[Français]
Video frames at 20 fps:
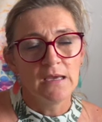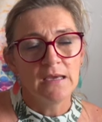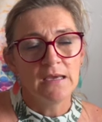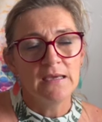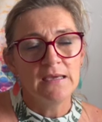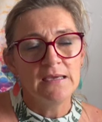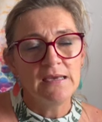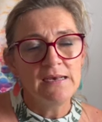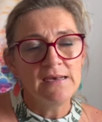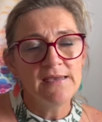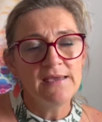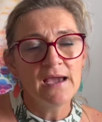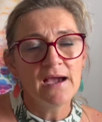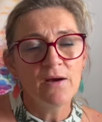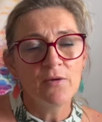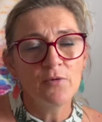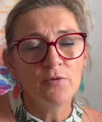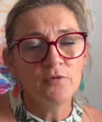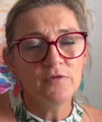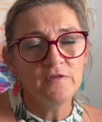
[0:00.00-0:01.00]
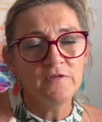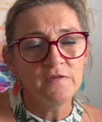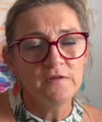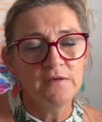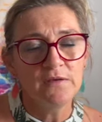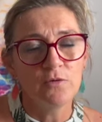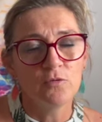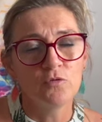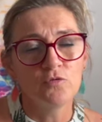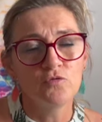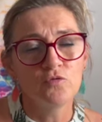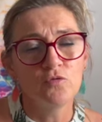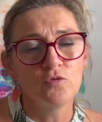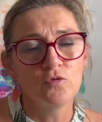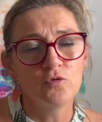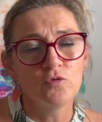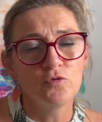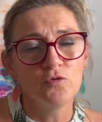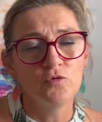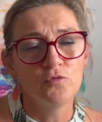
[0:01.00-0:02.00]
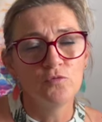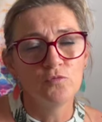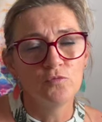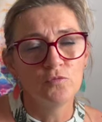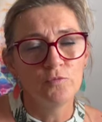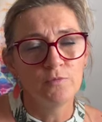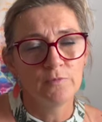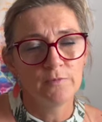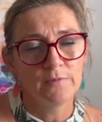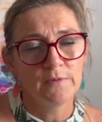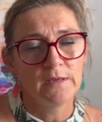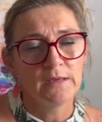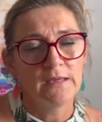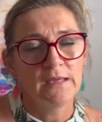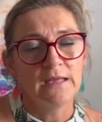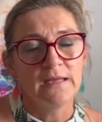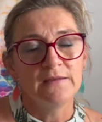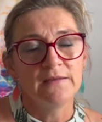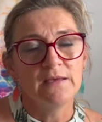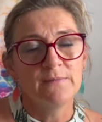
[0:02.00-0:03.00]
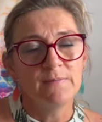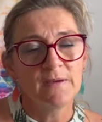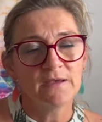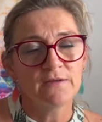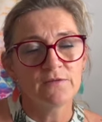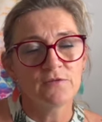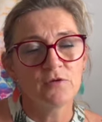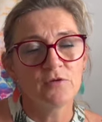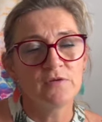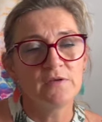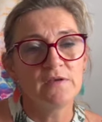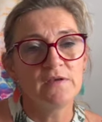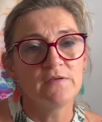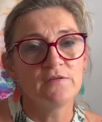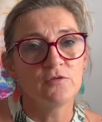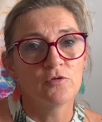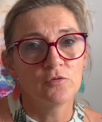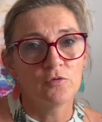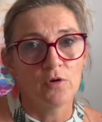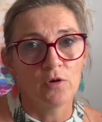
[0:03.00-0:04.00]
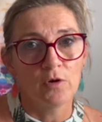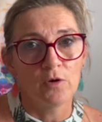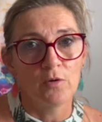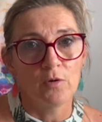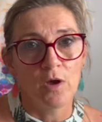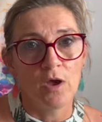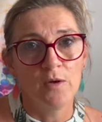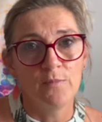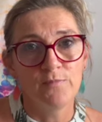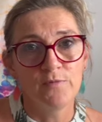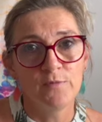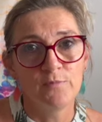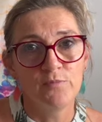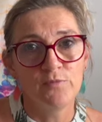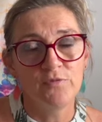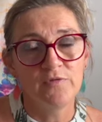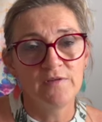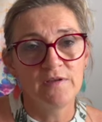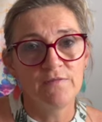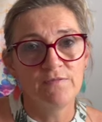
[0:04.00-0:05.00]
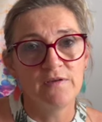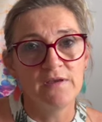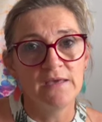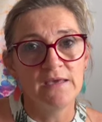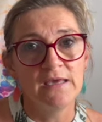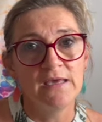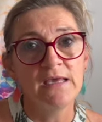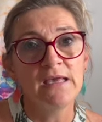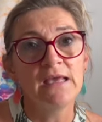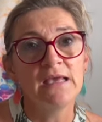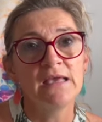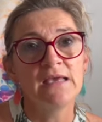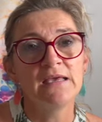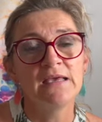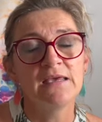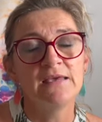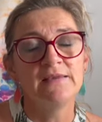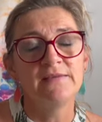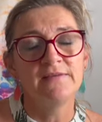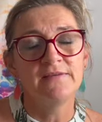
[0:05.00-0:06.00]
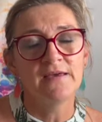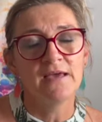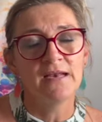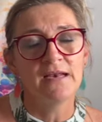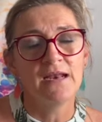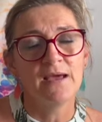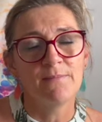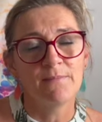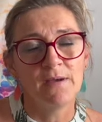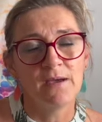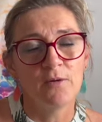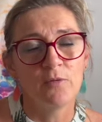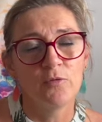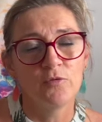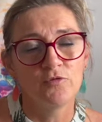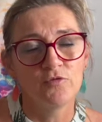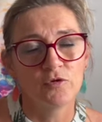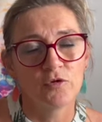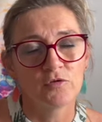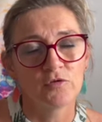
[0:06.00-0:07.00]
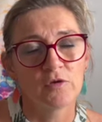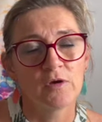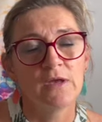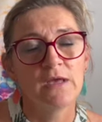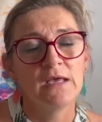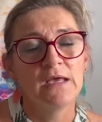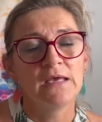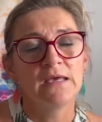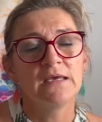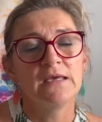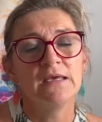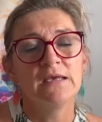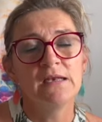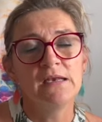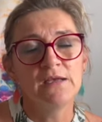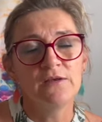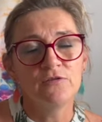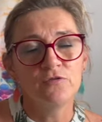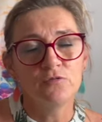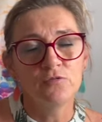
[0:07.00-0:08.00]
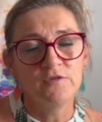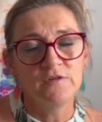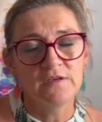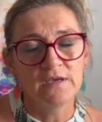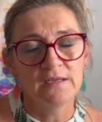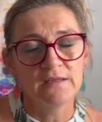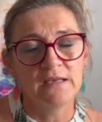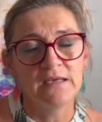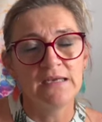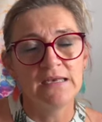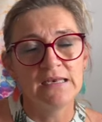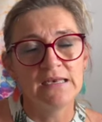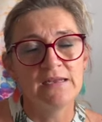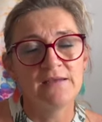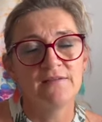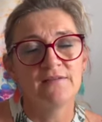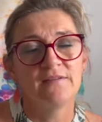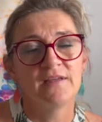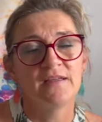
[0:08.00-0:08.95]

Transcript: Il y a aussi autour de nous des personnes qui sont un peu plus éveillées et qui tiennent la main aux autres, qui les soutiennent et qui les